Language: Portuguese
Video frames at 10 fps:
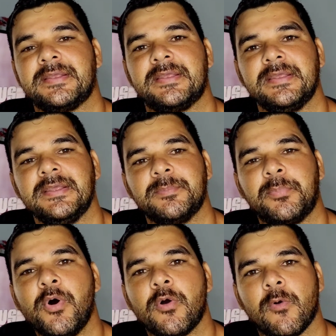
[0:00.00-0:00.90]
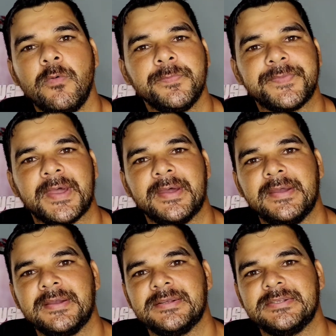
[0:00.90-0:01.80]
que por conta
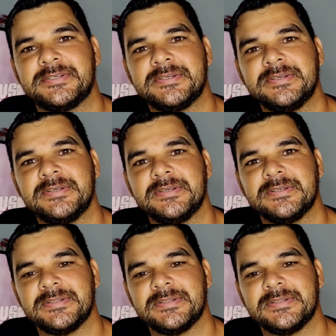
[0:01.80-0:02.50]
de,